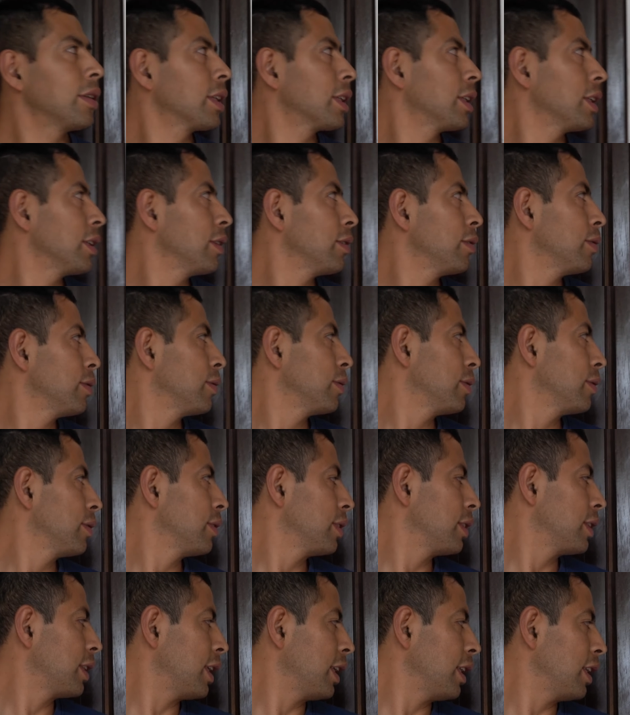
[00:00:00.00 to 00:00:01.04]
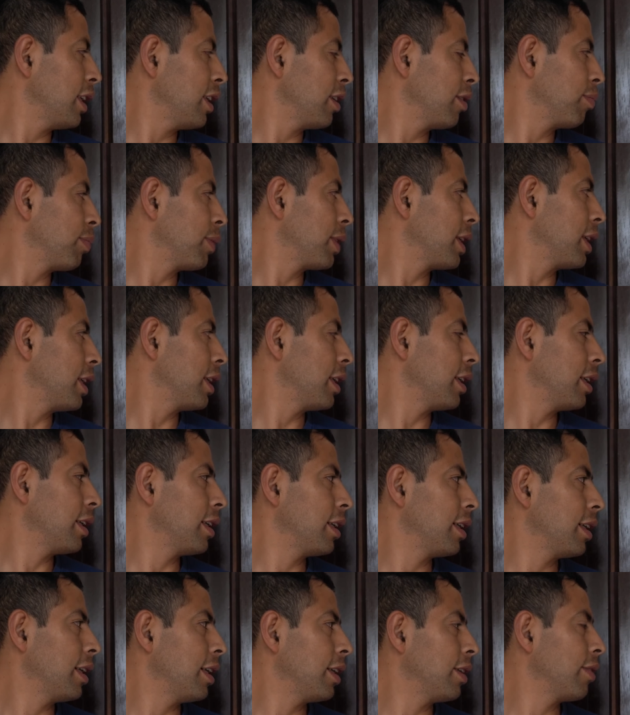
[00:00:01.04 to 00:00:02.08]
aquí un tallado
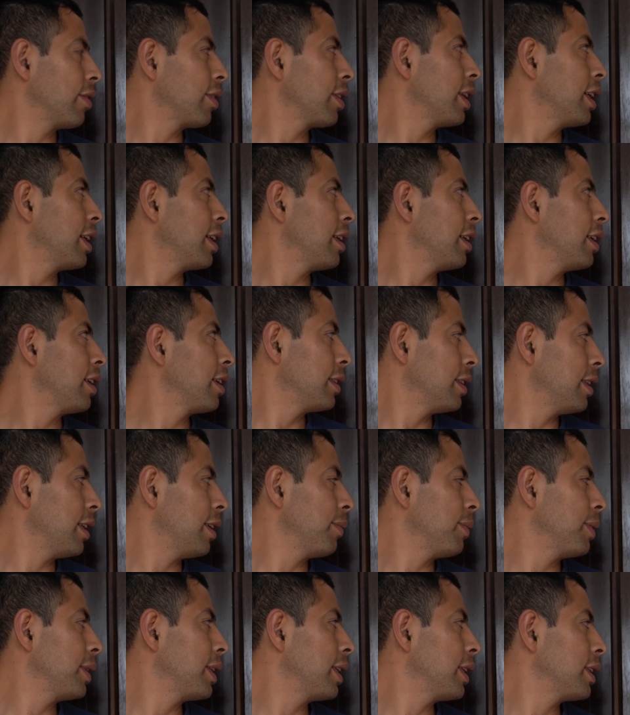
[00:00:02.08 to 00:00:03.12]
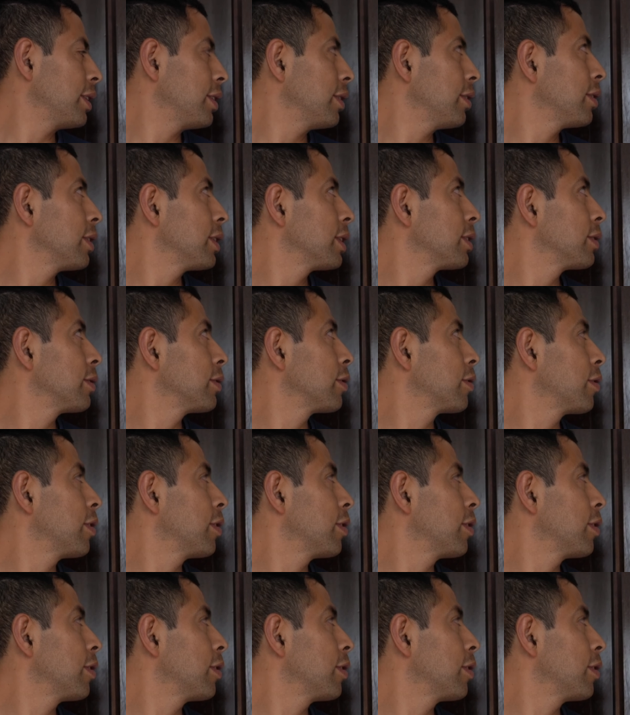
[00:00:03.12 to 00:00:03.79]
para adornar la habitación. Es un